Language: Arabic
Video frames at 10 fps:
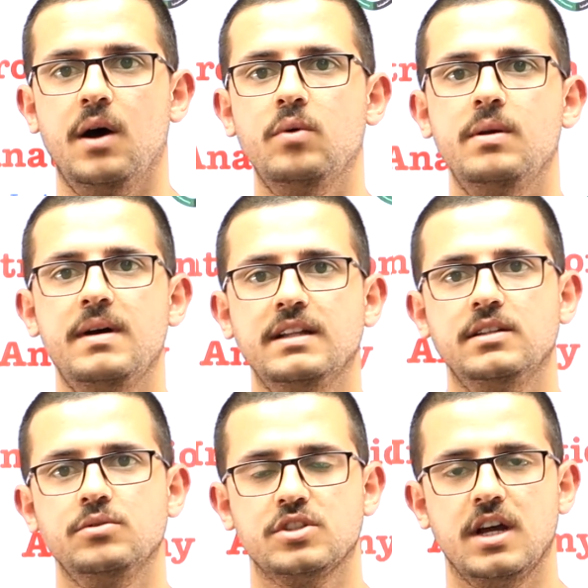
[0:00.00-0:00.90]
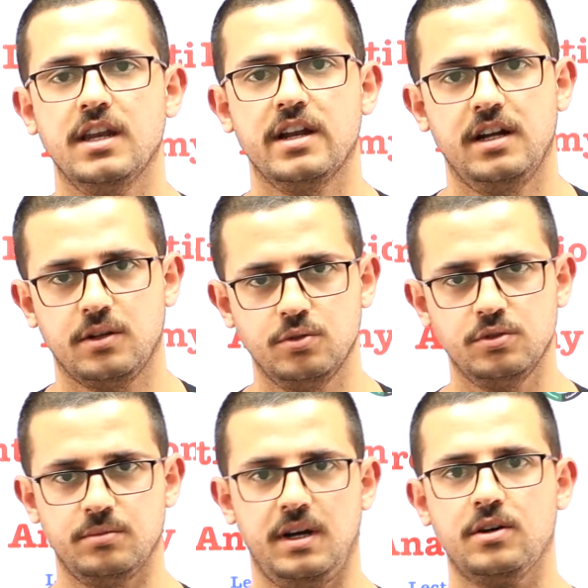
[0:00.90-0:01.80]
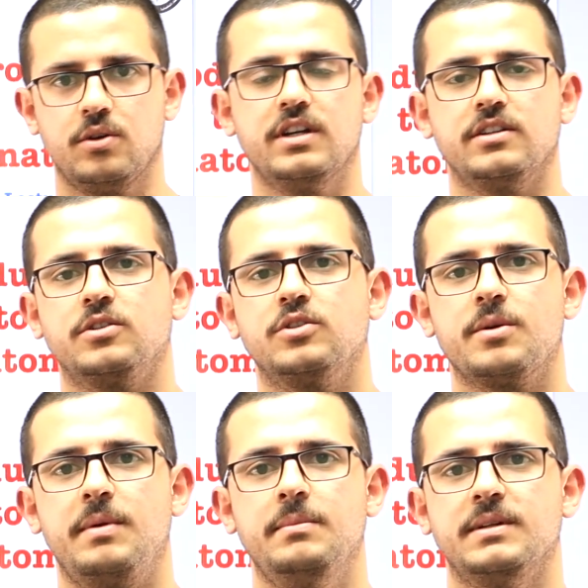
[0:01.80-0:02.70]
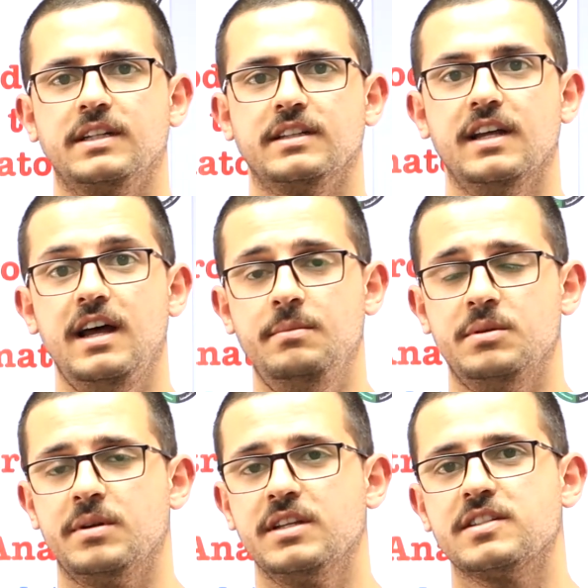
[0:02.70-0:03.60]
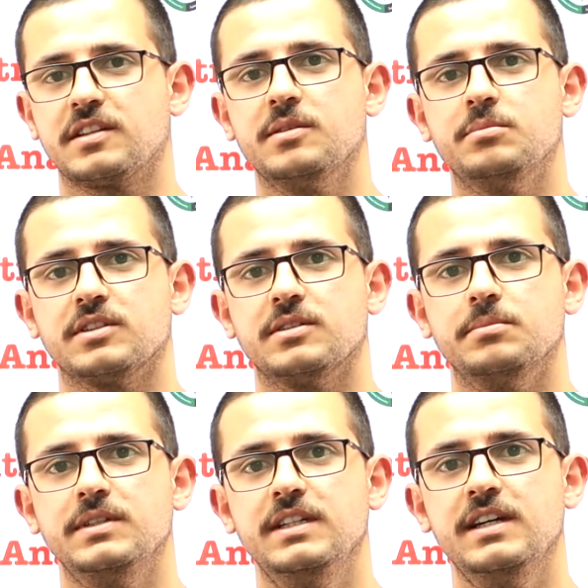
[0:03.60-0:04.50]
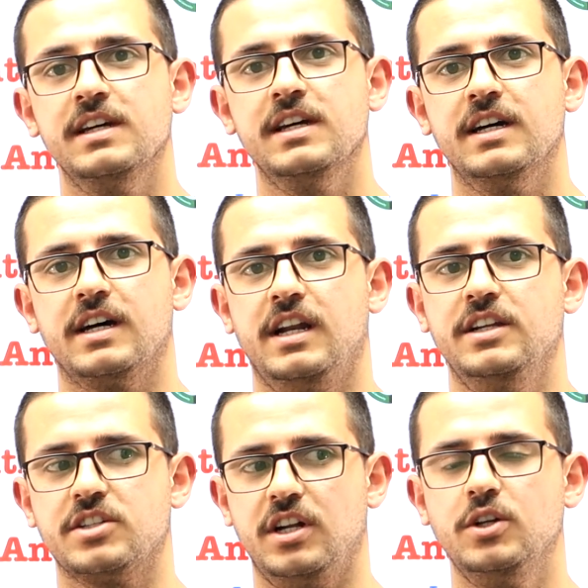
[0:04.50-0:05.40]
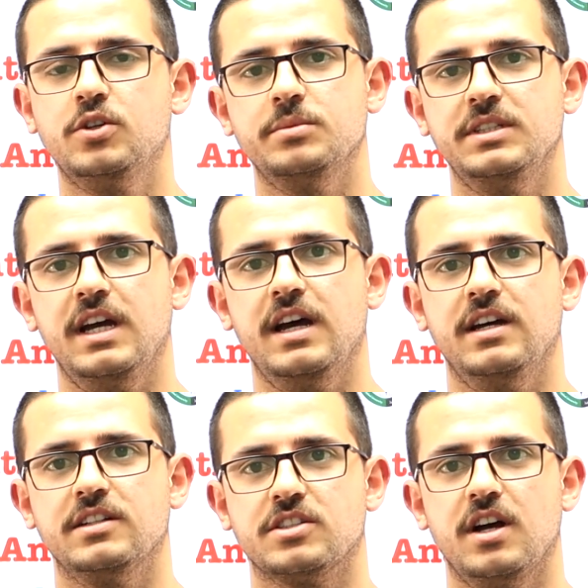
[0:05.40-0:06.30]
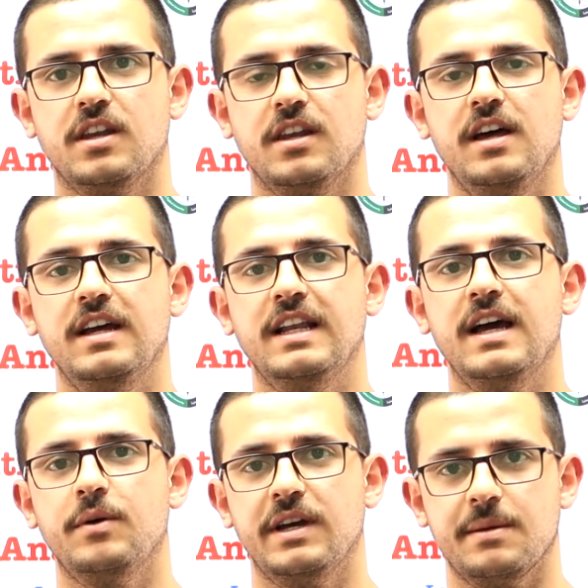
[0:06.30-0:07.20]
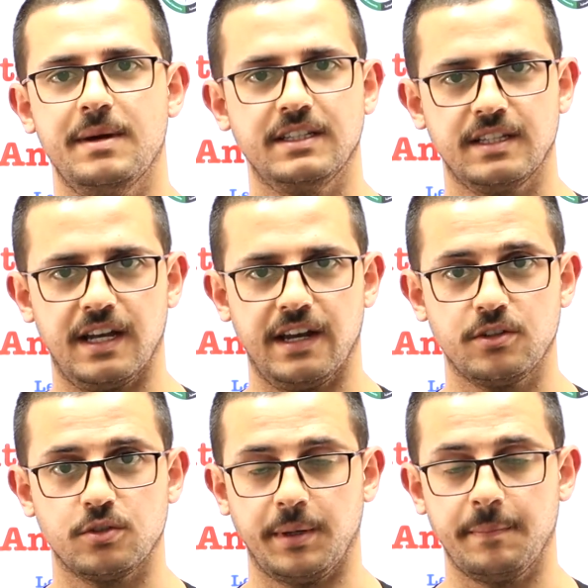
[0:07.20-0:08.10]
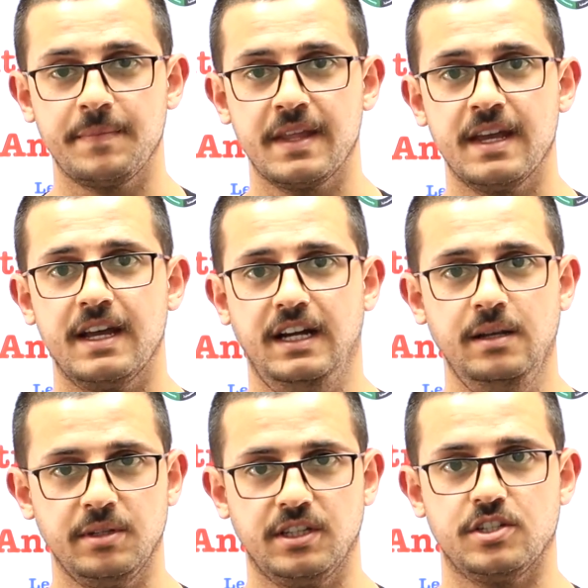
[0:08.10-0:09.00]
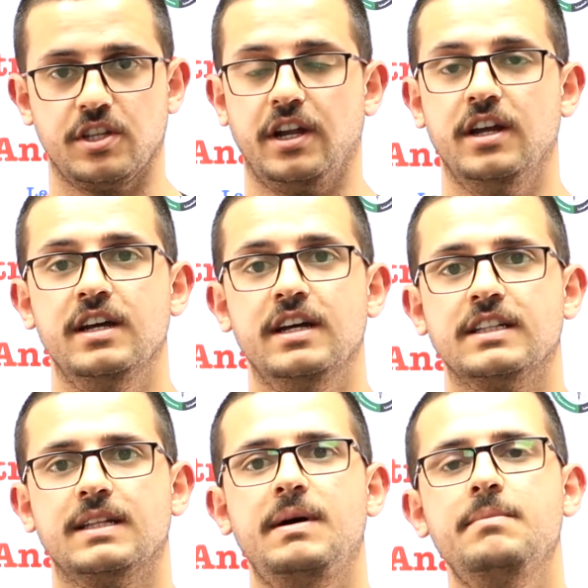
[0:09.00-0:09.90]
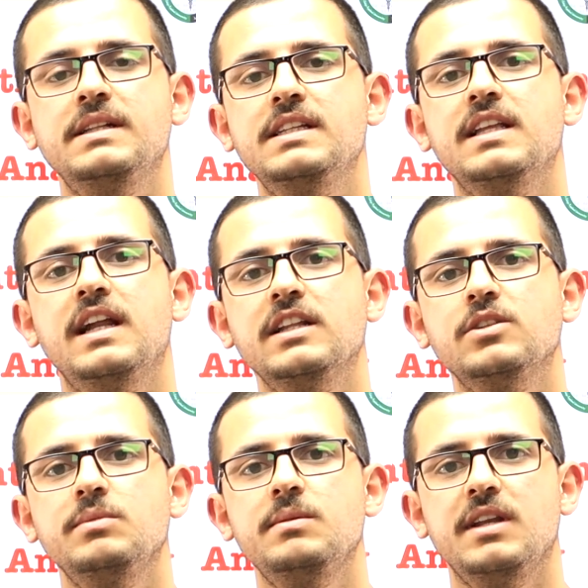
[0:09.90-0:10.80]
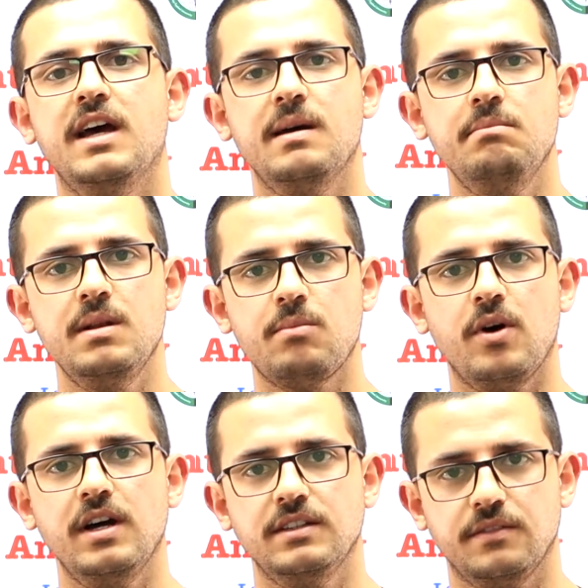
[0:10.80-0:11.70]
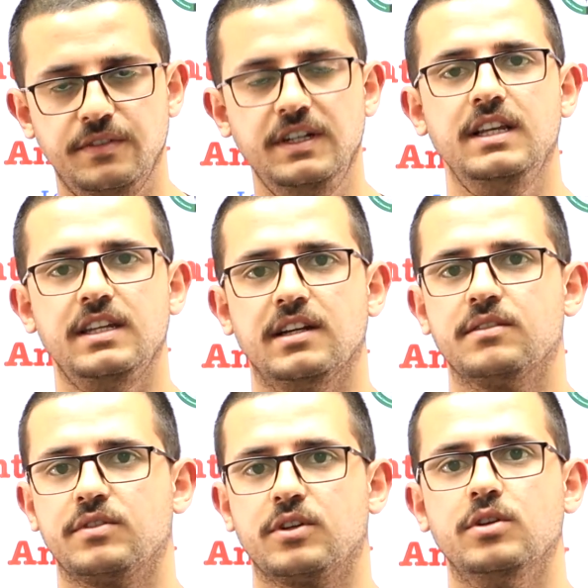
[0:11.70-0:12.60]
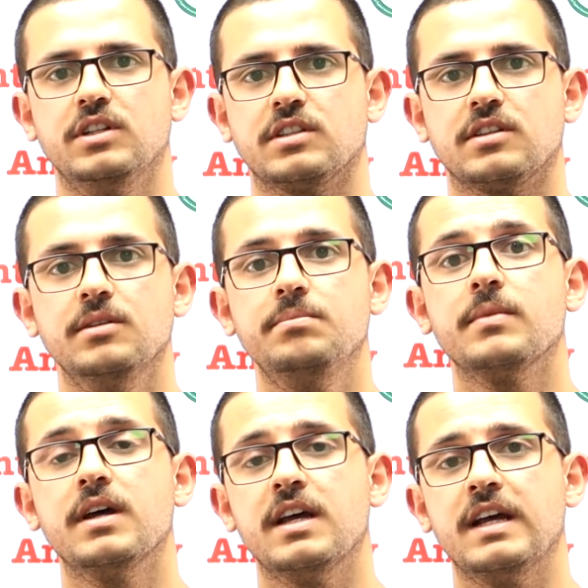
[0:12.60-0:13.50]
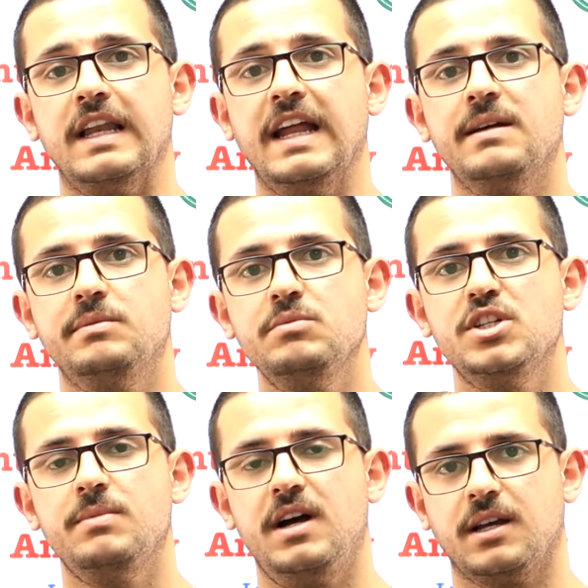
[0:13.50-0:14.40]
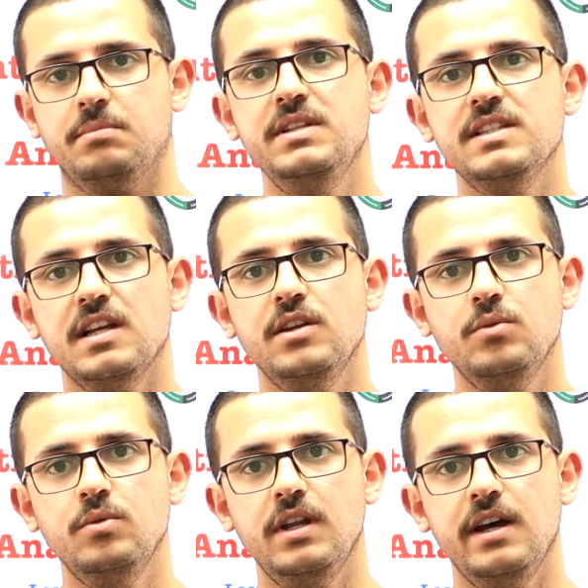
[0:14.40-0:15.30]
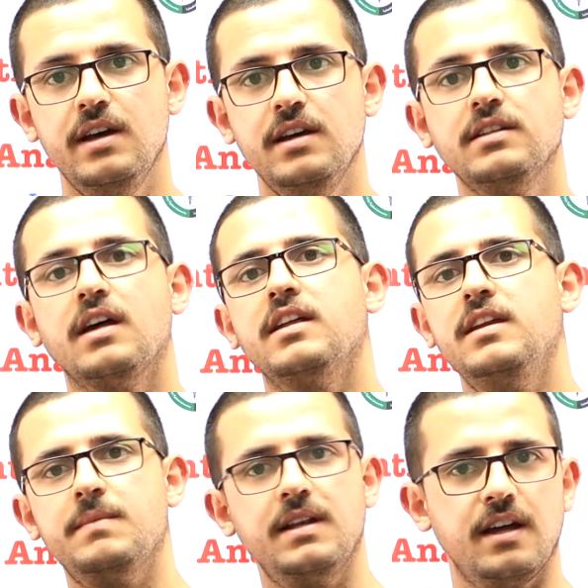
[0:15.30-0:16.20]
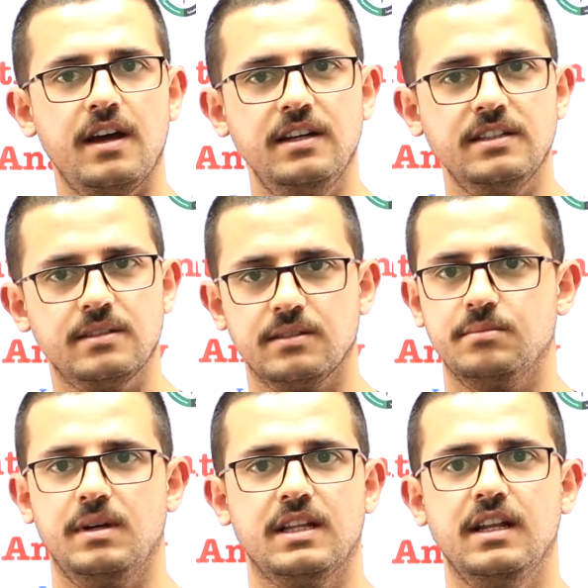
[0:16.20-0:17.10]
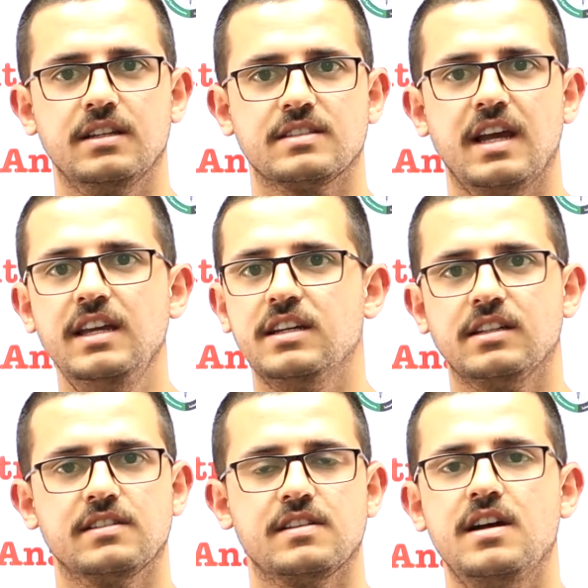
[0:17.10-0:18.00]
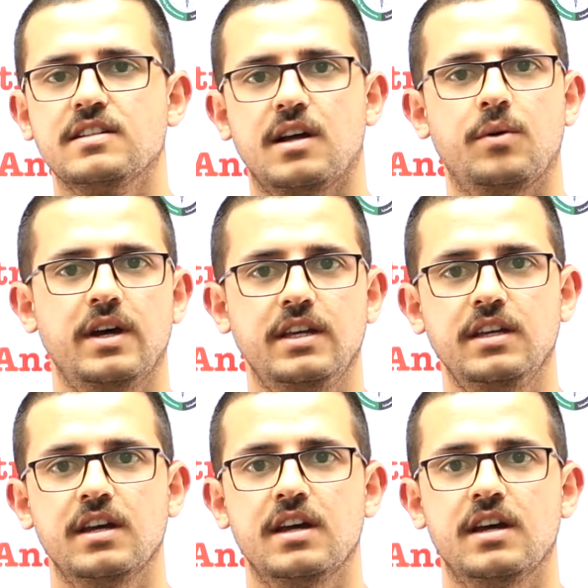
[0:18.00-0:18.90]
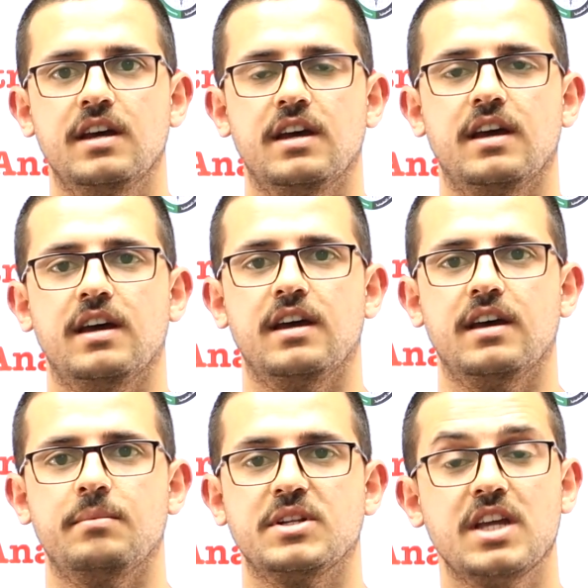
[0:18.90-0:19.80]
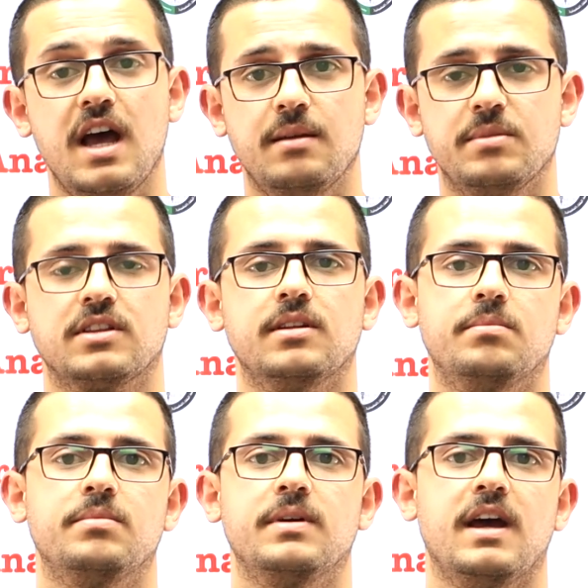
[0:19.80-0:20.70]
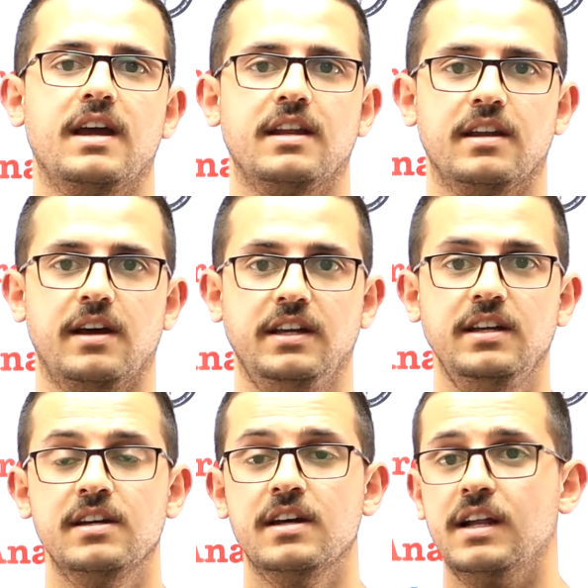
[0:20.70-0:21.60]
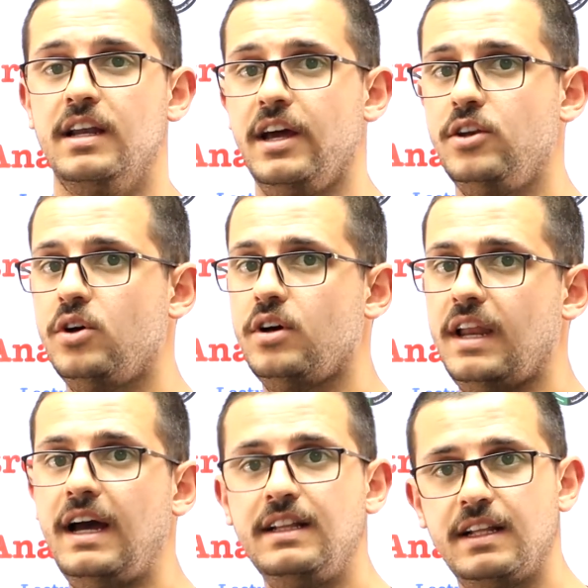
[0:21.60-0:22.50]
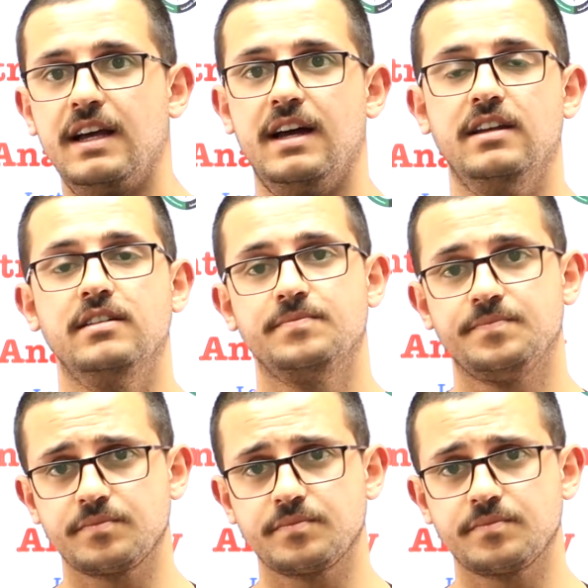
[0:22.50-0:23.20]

اول ماده وان شاء الله راح اكون معاكم انا الدكتور محمد قداح من منصه قمه الطبيه راح نشرح لكم اياها ان شاء الله الا وهي ماده الاناتومي علم التشريح طبعا مادة الاناتومي من اهم المواد فعليا في كلية الطب لانها بتمشي معك من سنة اولى تقريبا لغاية ما تخلص اي اختصاص او اي آه، مجال بالطب بهاي الناحية لانه لحد الان